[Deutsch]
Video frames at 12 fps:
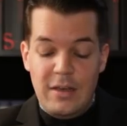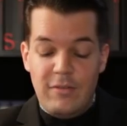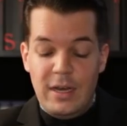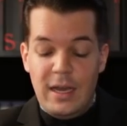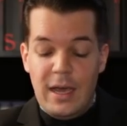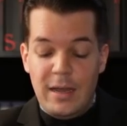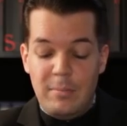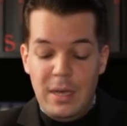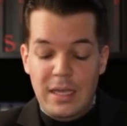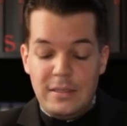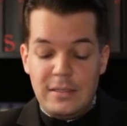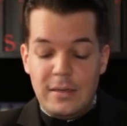wenn er ein
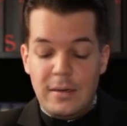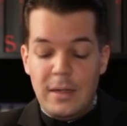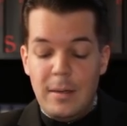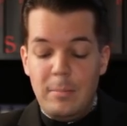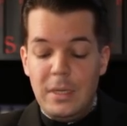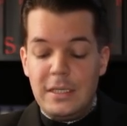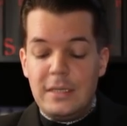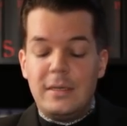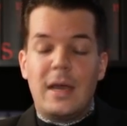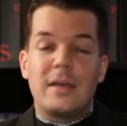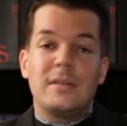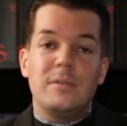Mädchen mit
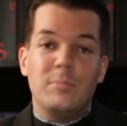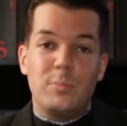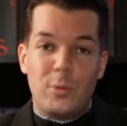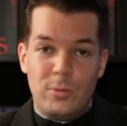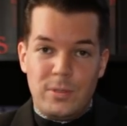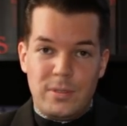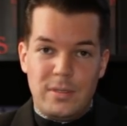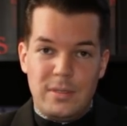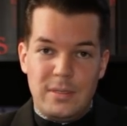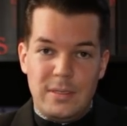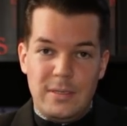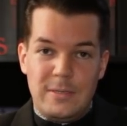nackten Brüsten
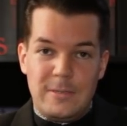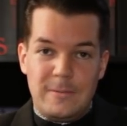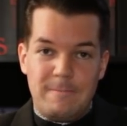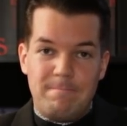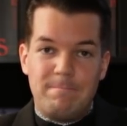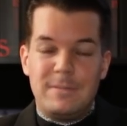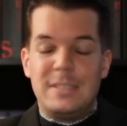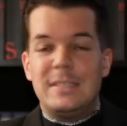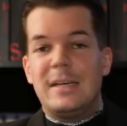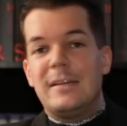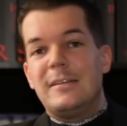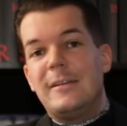sieht.
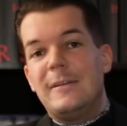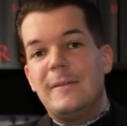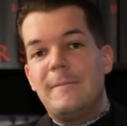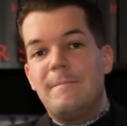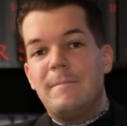Zitat Ende.